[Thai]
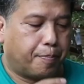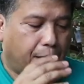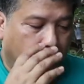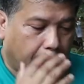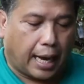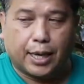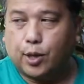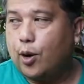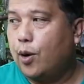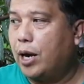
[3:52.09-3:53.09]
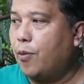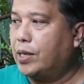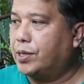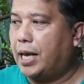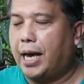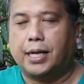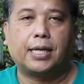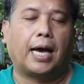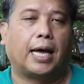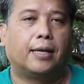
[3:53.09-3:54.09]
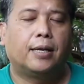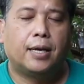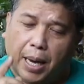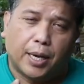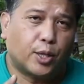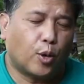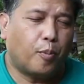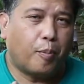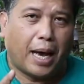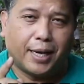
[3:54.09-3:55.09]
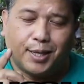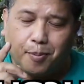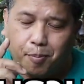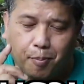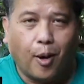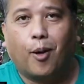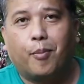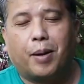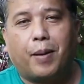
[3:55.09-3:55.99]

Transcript: ประกายทองและวาสนา อธิษฐานเป็นต้นไม้ที่เหมาะ